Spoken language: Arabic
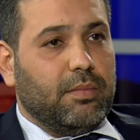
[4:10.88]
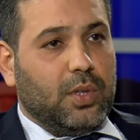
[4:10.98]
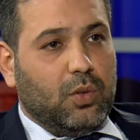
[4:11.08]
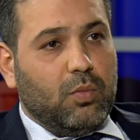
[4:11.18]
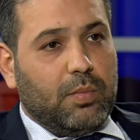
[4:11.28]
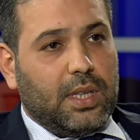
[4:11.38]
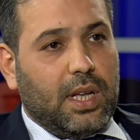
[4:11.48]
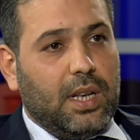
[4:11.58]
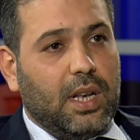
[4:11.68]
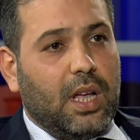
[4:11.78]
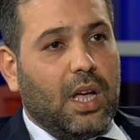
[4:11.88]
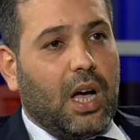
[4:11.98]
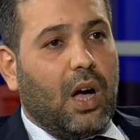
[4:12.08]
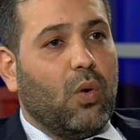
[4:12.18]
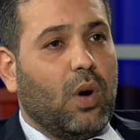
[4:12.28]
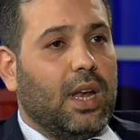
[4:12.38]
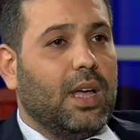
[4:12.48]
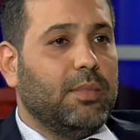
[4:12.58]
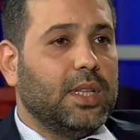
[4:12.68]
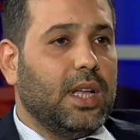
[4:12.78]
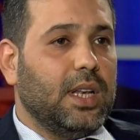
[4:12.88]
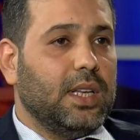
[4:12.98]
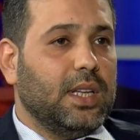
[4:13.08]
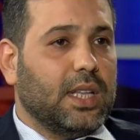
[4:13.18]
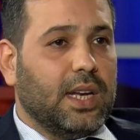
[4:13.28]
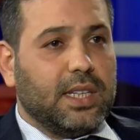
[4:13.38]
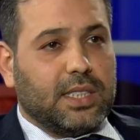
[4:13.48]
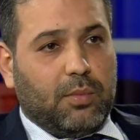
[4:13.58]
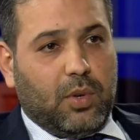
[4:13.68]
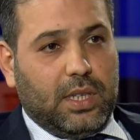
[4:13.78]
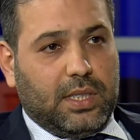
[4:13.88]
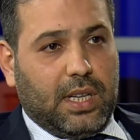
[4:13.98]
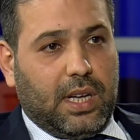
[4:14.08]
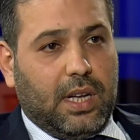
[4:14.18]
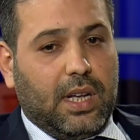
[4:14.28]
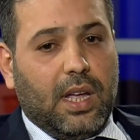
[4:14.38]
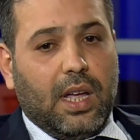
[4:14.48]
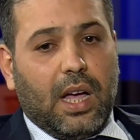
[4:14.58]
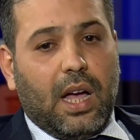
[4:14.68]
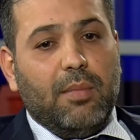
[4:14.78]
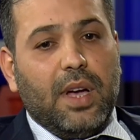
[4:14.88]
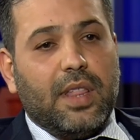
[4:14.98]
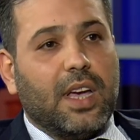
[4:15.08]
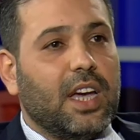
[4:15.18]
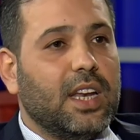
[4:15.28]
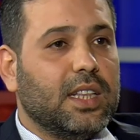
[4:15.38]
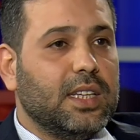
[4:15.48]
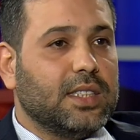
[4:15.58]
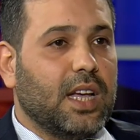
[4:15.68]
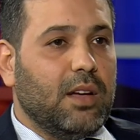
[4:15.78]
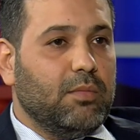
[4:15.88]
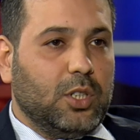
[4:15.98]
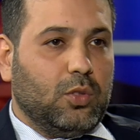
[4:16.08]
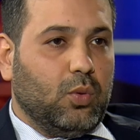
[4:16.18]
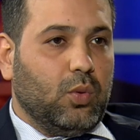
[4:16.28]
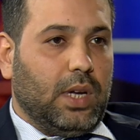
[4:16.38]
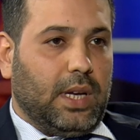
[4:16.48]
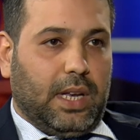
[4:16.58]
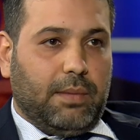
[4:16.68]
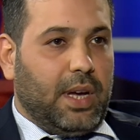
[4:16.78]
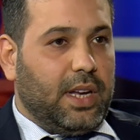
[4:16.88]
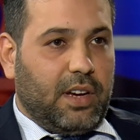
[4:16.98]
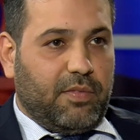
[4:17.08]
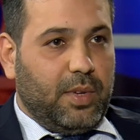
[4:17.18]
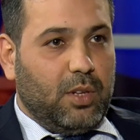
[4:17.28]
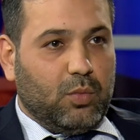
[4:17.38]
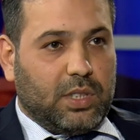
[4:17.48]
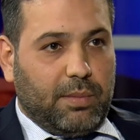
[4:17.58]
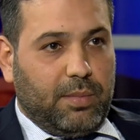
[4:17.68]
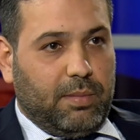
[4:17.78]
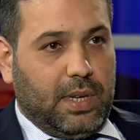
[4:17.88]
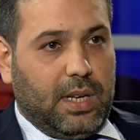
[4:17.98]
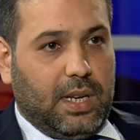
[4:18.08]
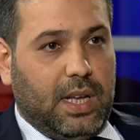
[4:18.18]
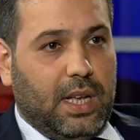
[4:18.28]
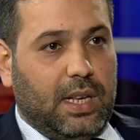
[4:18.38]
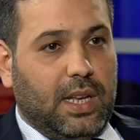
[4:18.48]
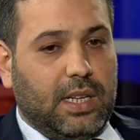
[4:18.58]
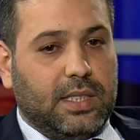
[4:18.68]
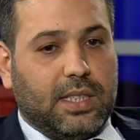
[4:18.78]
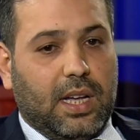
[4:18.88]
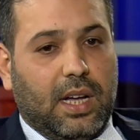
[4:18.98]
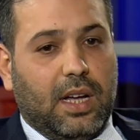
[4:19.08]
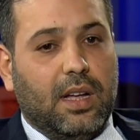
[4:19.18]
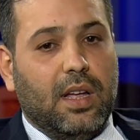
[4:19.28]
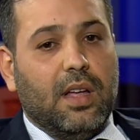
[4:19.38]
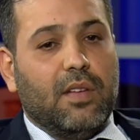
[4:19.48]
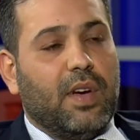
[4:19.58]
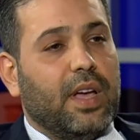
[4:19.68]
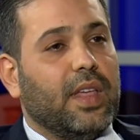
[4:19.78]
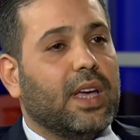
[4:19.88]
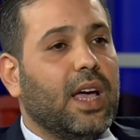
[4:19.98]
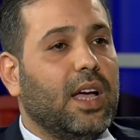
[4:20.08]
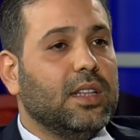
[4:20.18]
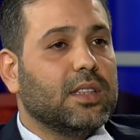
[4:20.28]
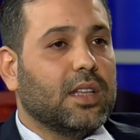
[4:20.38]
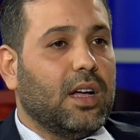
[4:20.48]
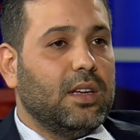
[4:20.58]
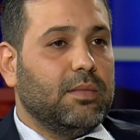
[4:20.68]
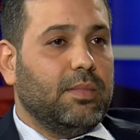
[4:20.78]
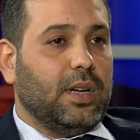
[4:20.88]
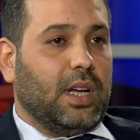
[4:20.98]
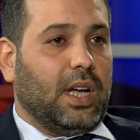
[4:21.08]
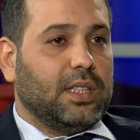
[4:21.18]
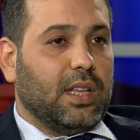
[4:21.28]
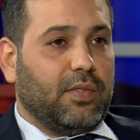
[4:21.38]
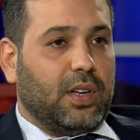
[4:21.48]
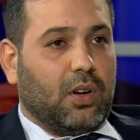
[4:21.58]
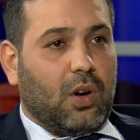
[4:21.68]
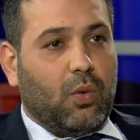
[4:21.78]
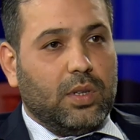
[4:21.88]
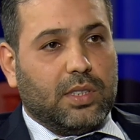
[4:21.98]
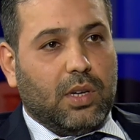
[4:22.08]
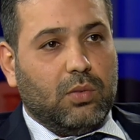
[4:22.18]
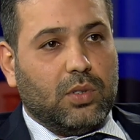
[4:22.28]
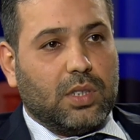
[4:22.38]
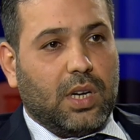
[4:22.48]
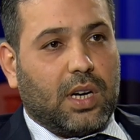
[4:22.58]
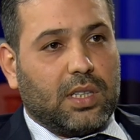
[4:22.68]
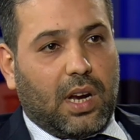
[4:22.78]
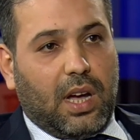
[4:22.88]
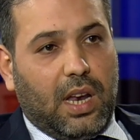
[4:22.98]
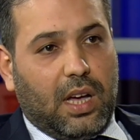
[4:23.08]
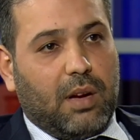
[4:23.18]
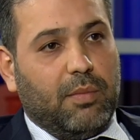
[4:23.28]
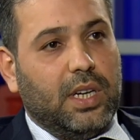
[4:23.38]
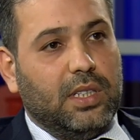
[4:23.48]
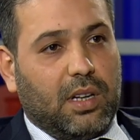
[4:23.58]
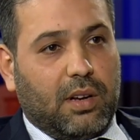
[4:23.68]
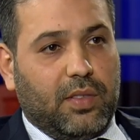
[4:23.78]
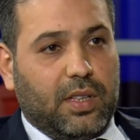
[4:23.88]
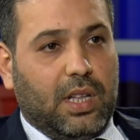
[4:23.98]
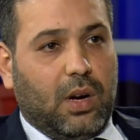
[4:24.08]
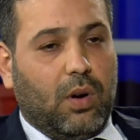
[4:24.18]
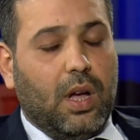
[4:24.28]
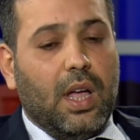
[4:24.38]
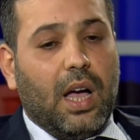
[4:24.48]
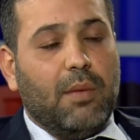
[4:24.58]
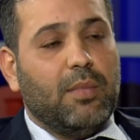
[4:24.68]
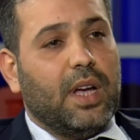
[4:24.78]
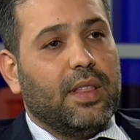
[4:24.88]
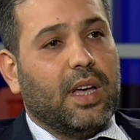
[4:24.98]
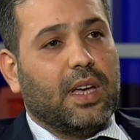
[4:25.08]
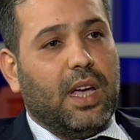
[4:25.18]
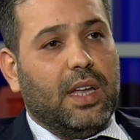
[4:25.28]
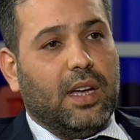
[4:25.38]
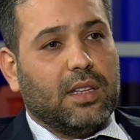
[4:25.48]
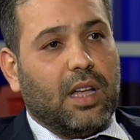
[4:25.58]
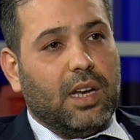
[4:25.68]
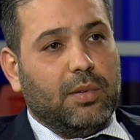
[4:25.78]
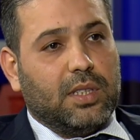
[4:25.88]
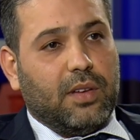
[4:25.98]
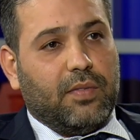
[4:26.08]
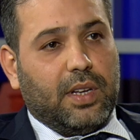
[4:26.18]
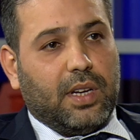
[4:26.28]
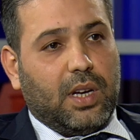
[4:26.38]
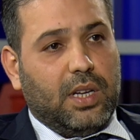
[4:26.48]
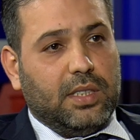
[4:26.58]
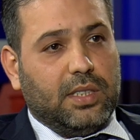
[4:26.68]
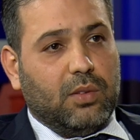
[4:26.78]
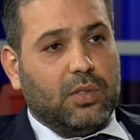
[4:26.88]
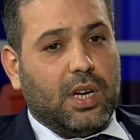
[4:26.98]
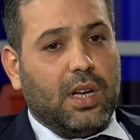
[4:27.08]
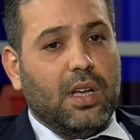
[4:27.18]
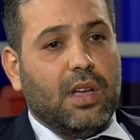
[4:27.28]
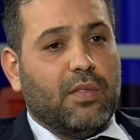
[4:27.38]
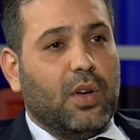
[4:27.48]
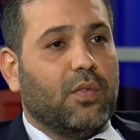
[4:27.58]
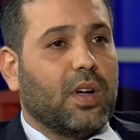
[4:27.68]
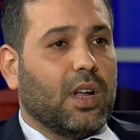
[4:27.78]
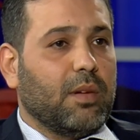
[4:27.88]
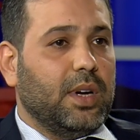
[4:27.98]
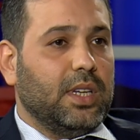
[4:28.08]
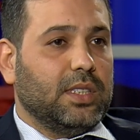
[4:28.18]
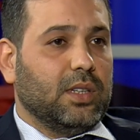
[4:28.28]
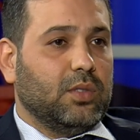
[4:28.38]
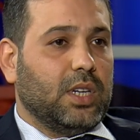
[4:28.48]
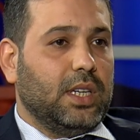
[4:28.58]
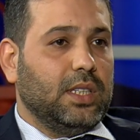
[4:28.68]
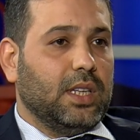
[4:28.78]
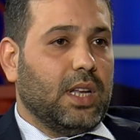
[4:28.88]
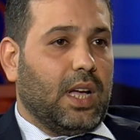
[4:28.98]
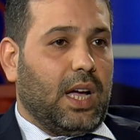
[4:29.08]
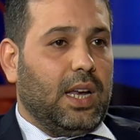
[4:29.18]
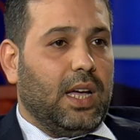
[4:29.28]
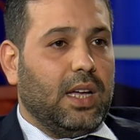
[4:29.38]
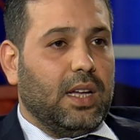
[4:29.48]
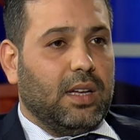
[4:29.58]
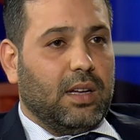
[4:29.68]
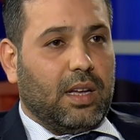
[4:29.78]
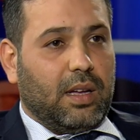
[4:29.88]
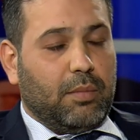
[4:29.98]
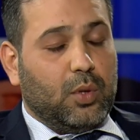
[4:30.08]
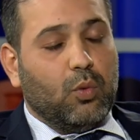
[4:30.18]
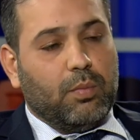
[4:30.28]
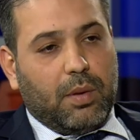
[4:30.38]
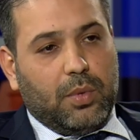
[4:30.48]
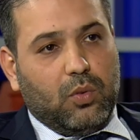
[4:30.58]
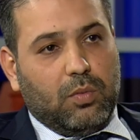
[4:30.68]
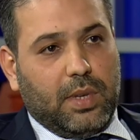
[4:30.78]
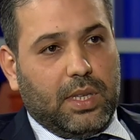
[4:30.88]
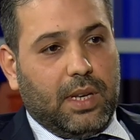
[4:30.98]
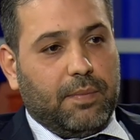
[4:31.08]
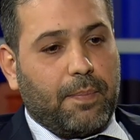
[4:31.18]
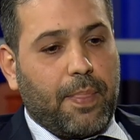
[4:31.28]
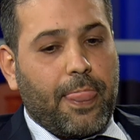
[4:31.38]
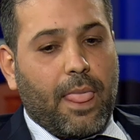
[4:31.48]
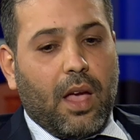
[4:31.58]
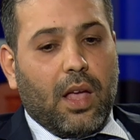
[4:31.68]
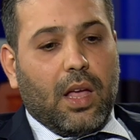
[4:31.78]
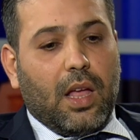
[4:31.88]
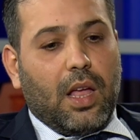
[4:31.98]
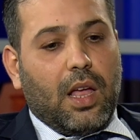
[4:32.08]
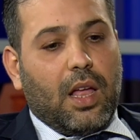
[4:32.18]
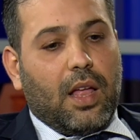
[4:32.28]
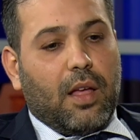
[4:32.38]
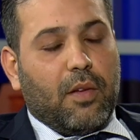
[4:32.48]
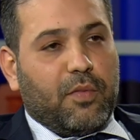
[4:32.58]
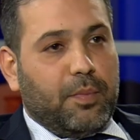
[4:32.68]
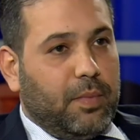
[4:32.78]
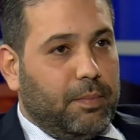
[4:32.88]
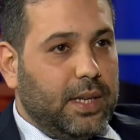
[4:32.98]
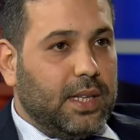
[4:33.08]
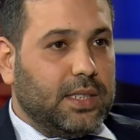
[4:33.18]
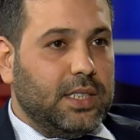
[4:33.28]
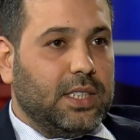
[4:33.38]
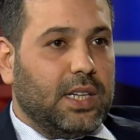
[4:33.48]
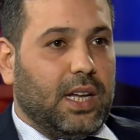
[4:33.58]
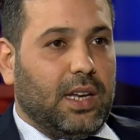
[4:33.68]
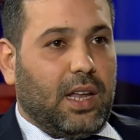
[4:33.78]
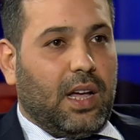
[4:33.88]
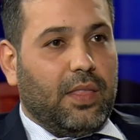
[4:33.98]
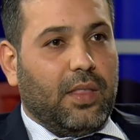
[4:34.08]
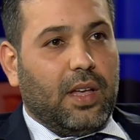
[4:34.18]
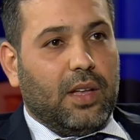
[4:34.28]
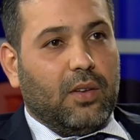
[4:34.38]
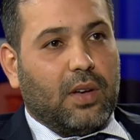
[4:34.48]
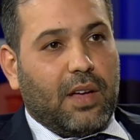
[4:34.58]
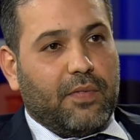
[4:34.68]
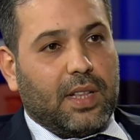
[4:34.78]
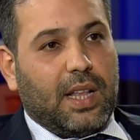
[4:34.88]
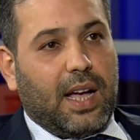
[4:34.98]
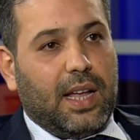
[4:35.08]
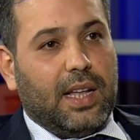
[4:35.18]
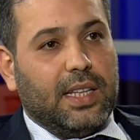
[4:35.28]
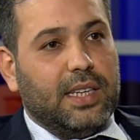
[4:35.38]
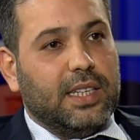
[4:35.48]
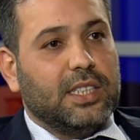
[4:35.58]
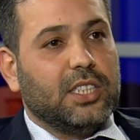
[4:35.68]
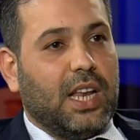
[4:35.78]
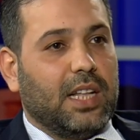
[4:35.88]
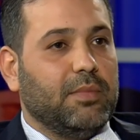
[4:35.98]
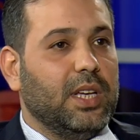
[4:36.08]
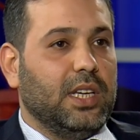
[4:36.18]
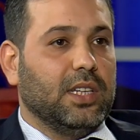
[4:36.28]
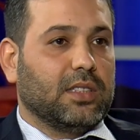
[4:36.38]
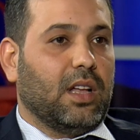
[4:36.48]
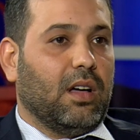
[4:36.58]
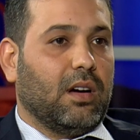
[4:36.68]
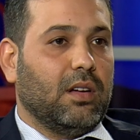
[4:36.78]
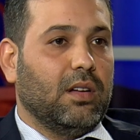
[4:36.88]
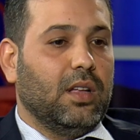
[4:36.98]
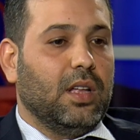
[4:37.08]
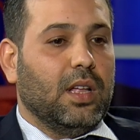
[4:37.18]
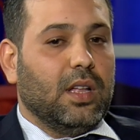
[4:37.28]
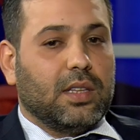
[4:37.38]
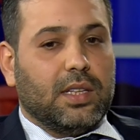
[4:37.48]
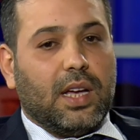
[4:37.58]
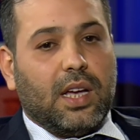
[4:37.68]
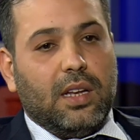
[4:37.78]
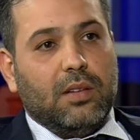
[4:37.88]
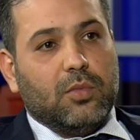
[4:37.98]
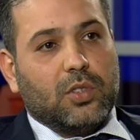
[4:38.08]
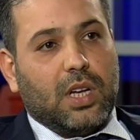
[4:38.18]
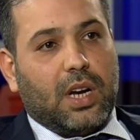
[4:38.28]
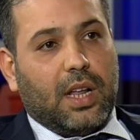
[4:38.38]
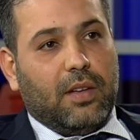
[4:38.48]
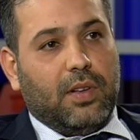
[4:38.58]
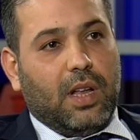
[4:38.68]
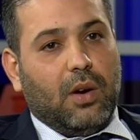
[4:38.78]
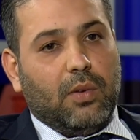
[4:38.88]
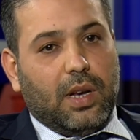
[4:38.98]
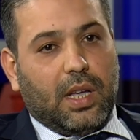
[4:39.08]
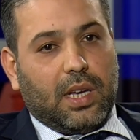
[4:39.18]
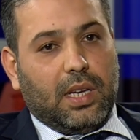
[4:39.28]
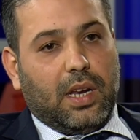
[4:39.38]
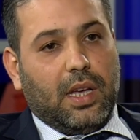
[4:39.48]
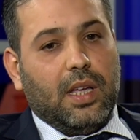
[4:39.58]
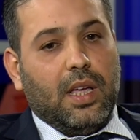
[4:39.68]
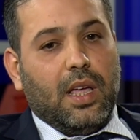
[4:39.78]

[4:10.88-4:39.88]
بدون بدل أو على بدل يتناسب والإساءة نعم. أما إذا كانت الإساءة مجهولة يعني ما نعرف مين المسبب للإساءة فإذا كان طالب التفريق هو الزوج اقترح الحكمين رفض الدعوة أما إذا كان طالب التفريق هي الزوجة فيفرق بين الزوجين على بدون بدون بدل نعم. آه، آه، بالنتيجة نحن لاحظنا أنه كافة الحالات هي النتيجة الحتمية هي الطلاق نعم. تدخل المشرع في الآونة الأخيرة